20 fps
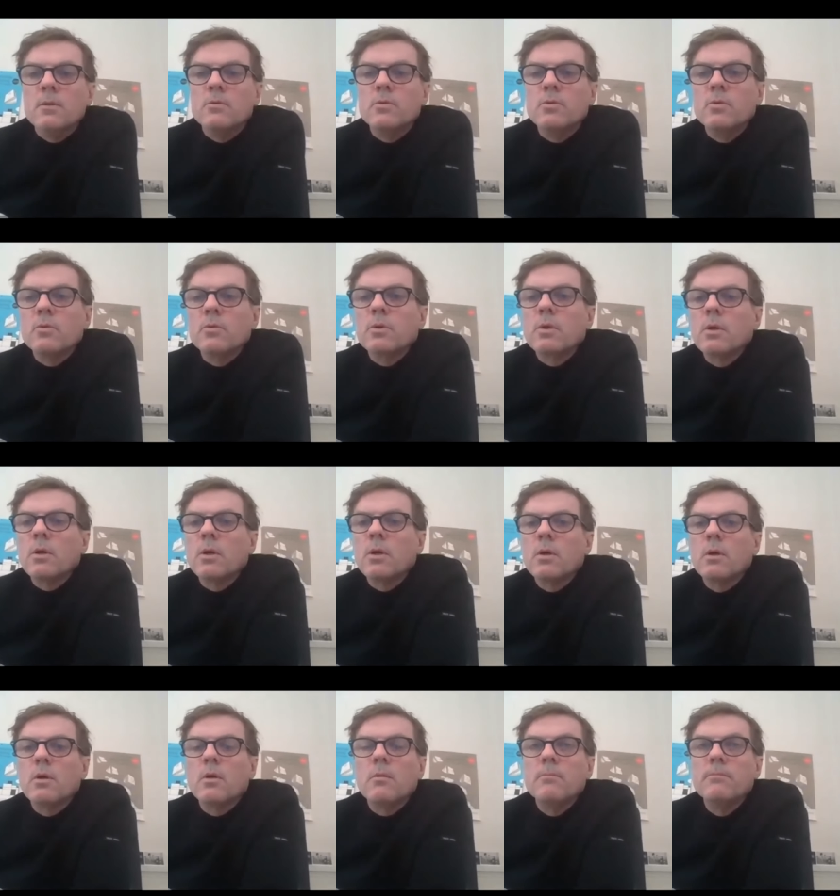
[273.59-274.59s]
Donc,
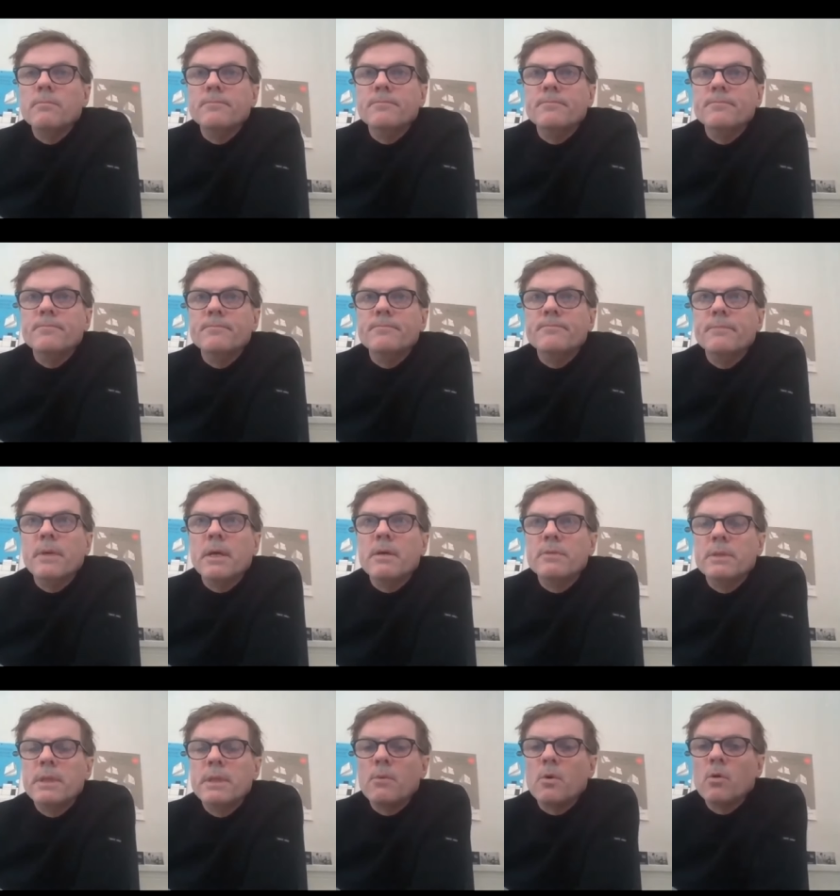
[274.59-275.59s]
euh, bah,
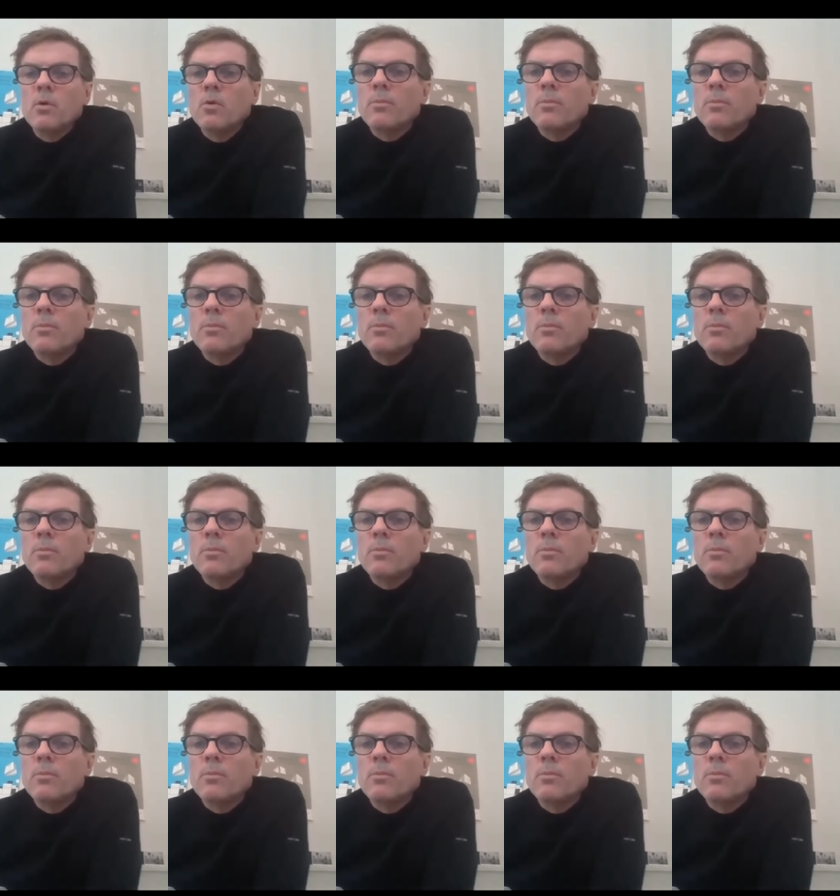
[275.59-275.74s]
évidemment,